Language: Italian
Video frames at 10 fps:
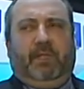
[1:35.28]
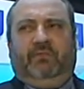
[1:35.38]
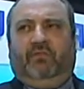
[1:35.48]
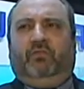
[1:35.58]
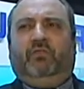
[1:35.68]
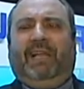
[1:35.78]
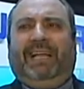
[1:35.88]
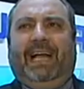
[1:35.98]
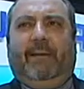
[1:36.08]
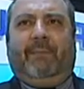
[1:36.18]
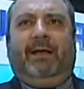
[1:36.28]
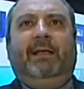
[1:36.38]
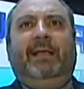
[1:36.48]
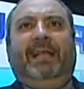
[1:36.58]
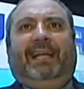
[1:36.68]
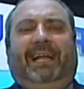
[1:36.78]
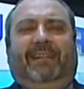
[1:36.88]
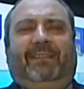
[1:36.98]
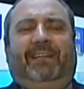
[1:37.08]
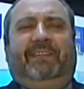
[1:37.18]
su tutta la gamma
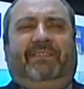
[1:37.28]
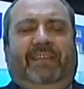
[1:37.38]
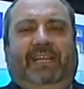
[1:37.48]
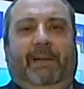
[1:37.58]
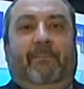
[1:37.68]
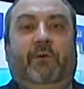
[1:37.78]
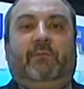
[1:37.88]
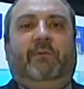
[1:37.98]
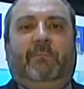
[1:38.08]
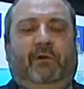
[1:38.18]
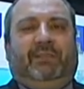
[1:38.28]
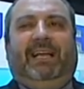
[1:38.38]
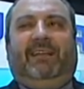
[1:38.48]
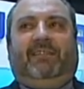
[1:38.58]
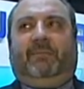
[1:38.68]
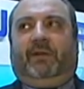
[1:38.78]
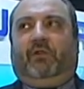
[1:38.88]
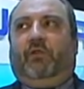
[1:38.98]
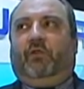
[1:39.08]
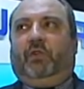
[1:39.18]
caratteristiche molto importanti per
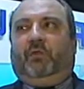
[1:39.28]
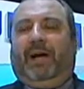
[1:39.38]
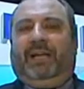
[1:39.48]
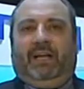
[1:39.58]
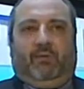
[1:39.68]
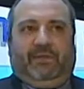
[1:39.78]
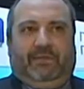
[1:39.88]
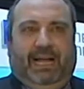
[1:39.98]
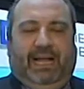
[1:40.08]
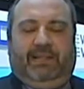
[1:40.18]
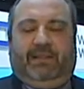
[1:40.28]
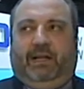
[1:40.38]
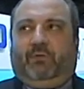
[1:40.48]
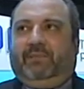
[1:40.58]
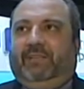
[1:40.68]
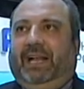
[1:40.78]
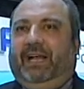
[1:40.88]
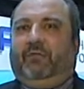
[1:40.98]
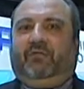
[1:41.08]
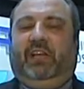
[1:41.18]
coloro i quali
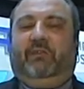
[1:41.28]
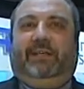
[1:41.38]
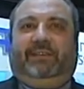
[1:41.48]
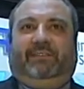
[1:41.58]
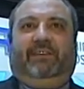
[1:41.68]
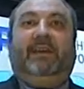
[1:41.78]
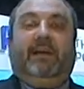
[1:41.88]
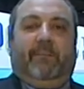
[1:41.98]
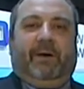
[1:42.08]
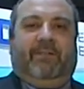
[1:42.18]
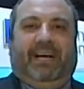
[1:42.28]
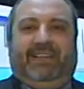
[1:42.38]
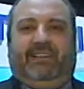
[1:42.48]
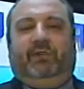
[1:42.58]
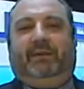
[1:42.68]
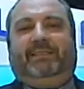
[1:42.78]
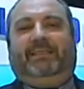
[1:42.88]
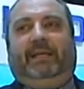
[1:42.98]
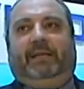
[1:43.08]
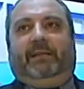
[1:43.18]
l'acquisteranno, siano essi privati o
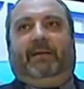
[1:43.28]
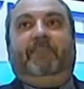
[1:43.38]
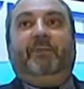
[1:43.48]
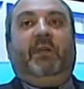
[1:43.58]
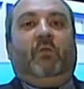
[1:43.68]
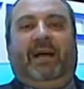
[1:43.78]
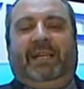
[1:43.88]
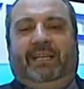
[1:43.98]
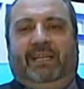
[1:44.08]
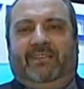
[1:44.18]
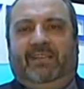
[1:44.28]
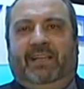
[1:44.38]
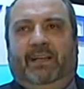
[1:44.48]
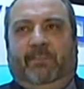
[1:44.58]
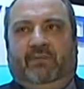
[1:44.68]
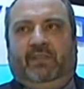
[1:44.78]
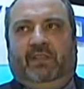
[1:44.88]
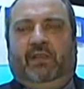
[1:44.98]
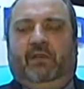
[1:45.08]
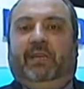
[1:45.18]
aziende, quali i sedili
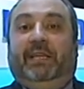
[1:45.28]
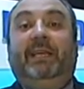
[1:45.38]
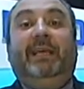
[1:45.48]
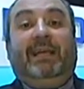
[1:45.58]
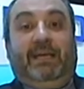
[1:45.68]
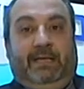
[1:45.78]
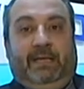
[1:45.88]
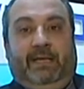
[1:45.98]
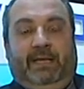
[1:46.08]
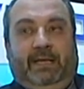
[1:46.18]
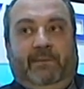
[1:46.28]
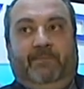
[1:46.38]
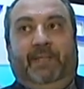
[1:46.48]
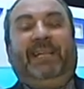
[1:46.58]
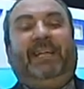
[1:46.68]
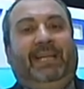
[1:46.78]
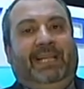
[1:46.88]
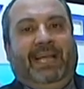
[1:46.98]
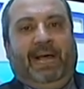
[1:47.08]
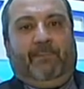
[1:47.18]
posteriori eh,
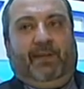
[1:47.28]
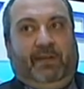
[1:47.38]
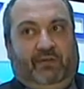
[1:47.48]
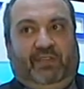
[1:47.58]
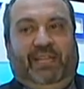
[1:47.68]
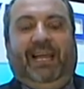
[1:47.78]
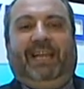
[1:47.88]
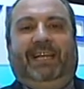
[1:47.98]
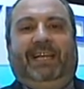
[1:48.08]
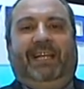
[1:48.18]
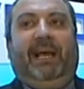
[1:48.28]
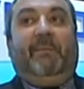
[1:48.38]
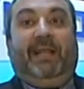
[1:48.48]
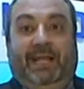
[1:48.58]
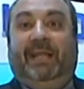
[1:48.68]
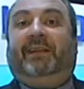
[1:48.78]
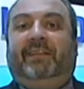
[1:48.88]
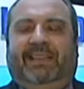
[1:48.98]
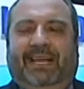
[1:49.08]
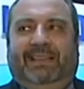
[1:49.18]
inclinabili, lo schienale inclinabile e
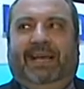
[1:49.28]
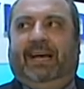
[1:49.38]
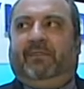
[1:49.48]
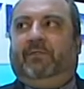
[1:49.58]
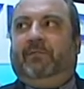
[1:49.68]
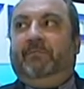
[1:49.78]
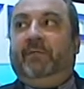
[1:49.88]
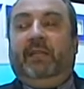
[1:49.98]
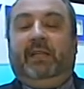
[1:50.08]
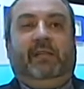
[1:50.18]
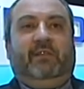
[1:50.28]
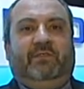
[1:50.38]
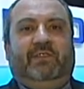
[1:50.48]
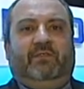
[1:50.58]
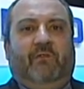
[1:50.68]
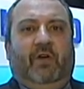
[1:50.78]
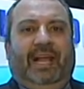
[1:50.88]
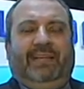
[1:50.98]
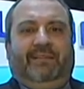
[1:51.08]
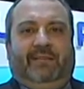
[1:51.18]
riscaldato, lo stesso
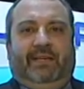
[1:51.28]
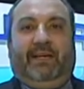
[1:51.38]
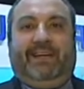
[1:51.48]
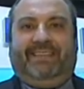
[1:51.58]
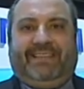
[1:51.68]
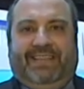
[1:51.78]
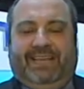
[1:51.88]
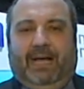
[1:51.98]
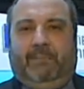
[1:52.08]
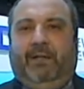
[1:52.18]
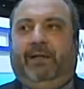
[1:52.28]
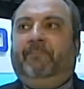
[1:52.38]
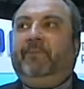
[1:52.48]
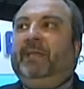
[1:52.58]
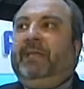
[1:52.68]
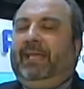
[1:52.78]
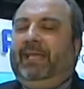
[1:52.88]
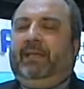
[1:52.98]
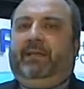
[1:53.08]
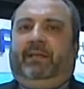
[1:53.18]
volante riscaldabile
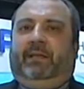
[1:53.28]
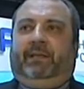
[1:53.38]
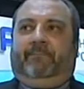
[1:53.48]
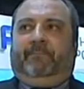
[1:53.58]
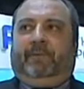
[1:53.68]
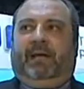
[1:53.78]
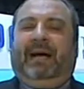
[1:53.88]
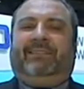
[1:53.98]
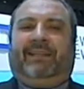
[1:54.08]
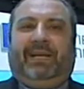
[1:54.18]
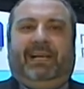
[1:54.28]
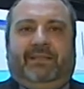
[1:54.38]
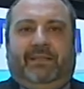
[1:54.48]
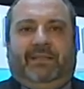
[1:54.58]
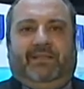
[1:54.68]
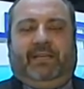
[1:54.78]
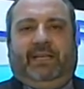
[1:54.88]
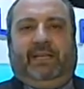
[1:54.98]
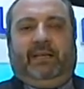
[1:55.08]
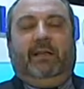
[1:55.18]
e ehm, altre
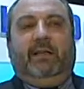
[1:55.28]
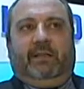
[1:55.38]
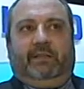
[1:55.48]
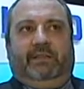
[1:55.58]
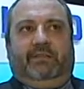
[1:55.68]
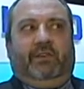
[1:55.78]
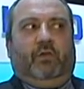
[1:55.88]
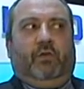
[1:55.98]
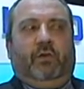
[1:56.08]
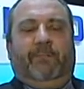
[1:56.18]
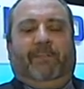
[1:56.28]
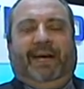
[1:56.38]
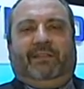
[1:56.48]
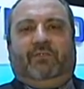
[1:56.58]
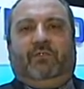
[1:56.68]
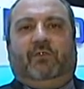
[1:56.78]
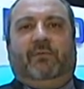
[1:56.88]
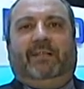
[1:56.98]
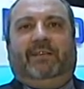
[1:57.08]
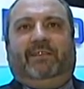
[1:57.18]
caratteristiche di sicuro impatto
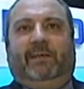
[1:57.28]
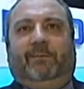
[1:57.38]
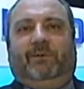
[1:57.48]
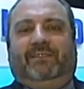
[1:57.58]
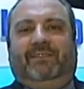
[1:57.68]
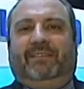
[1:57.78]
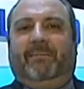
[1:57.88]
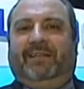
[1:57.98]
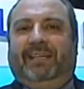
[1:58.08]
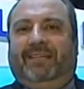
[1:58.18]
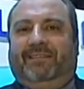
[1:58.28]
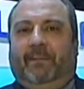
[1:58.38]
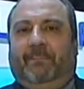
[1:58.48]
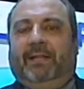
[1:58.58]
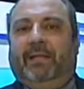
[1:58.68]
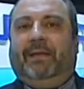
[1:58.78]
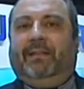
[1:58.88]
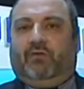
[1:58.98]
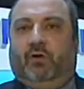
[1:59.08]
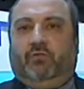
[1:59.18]
come ad esempio il sistema di
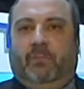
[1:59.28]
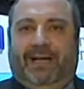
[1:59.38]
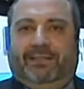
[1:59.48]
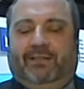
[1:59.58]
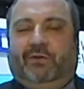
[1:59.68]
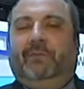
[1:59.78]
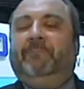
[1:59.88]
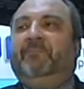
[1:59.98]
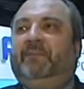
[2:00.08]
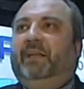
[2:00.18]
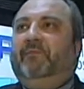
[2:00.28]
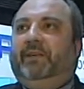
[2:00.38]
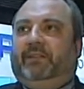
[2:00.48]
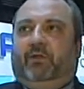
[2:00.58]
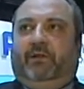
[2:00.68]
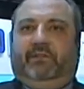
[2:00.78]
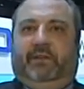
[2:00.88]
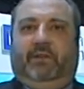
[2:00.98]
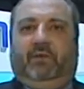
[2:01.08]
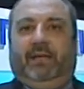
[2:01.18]
antiappannamento automatico del vetro
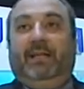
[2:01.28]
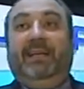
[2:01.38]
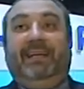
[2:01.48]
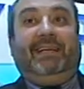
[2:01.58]
anteriore.